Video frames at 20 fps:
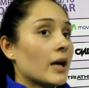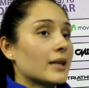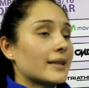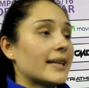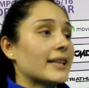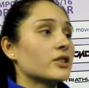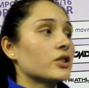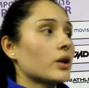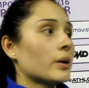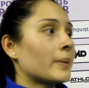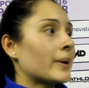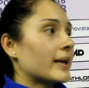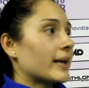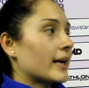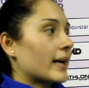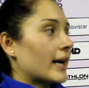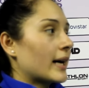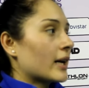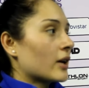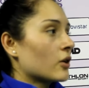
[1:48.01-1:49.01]
Trato de
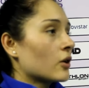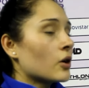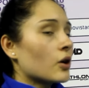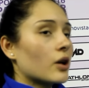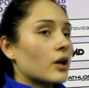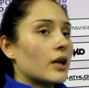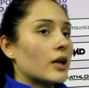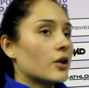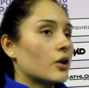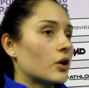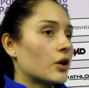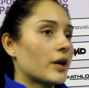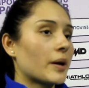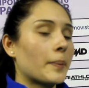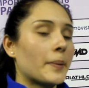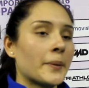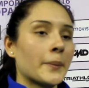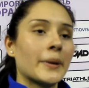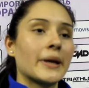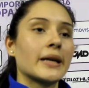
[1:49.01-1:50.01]
manejarlo, el dolor es
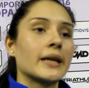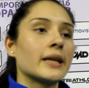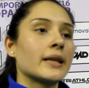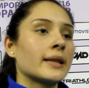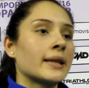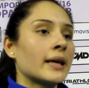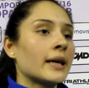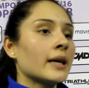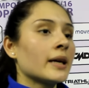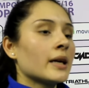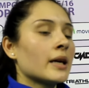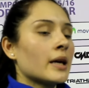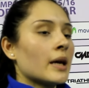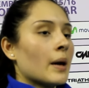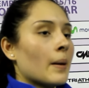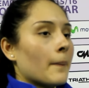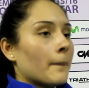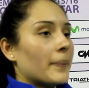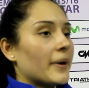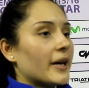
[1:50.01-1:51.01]
permanente,
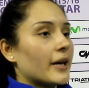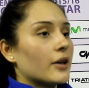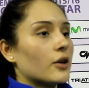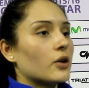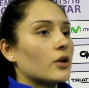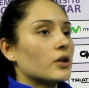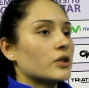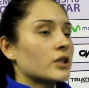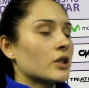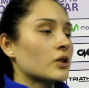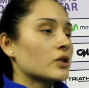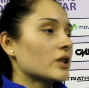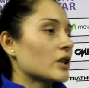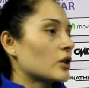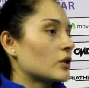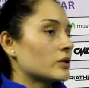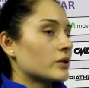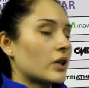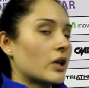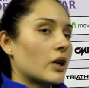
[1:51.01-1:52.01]
pero tengo que
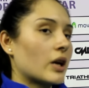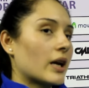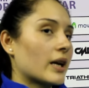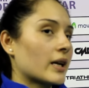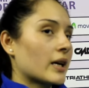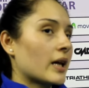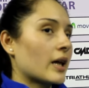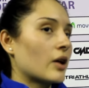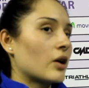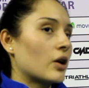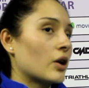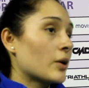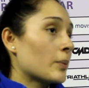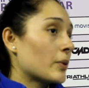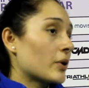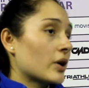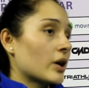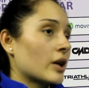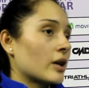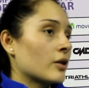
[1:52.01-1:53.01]
controlar cada dolor
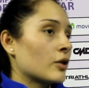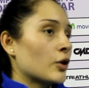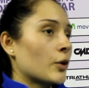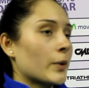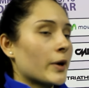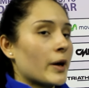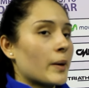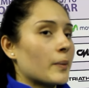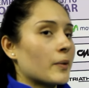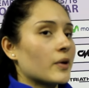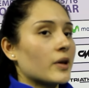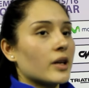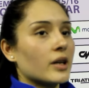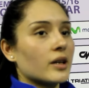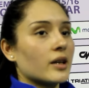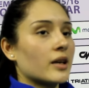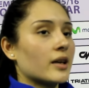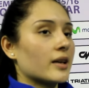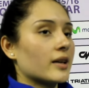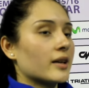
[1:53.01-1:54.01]
porque no voy a poder...
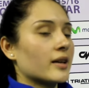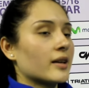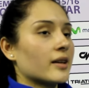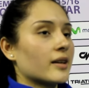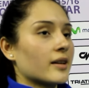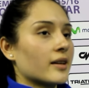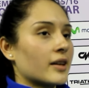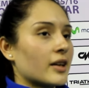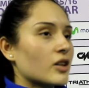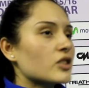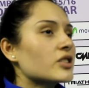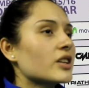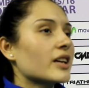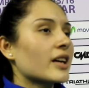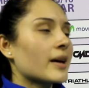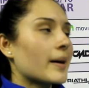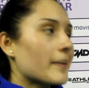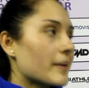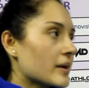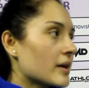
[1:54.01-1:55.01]
Eh, que yo sé
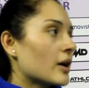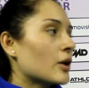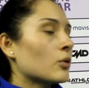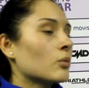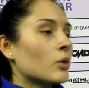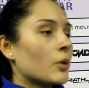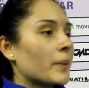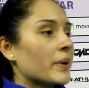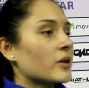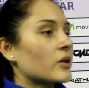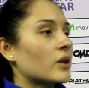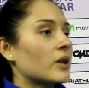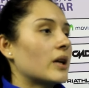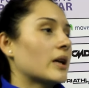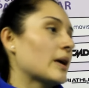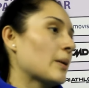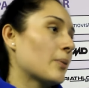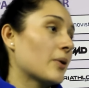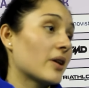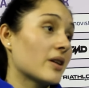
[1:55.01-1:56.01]
que va a llegar un momento en el
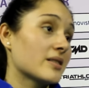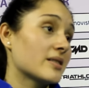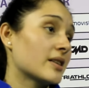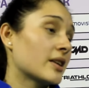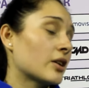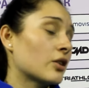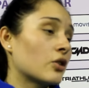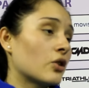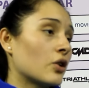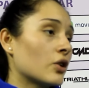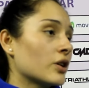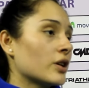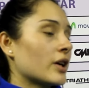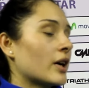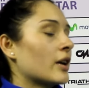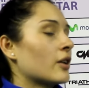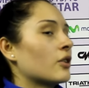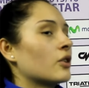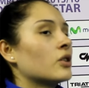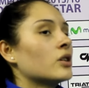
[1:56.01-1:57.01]
que pueda decir no y
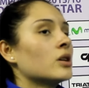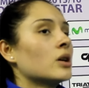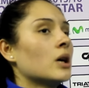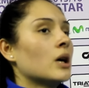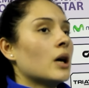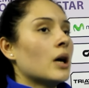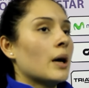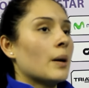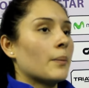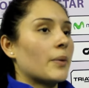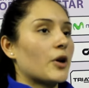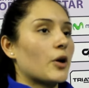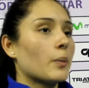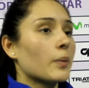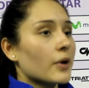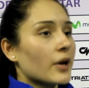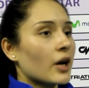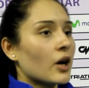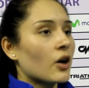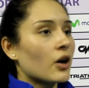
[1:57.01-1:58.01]
ya no, pero
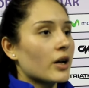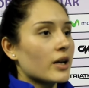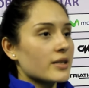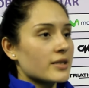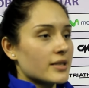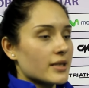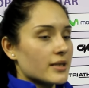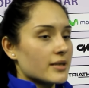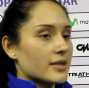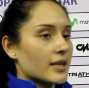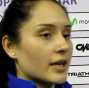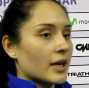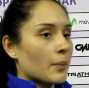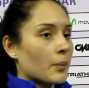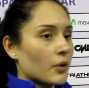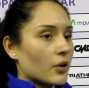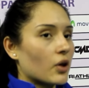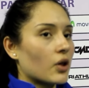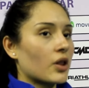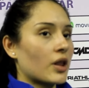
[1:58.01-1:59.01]
por ahora si sé que
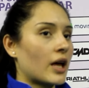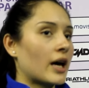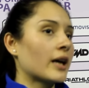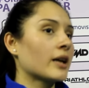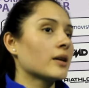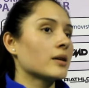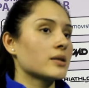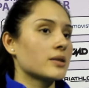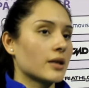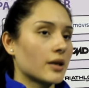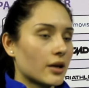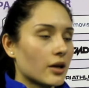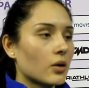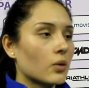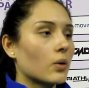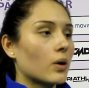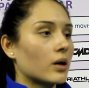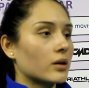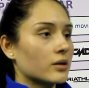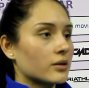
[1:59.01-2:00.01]
puedo dar, seguiré
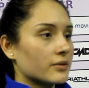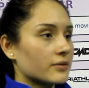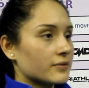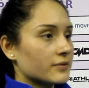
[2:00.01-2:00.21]
jugando.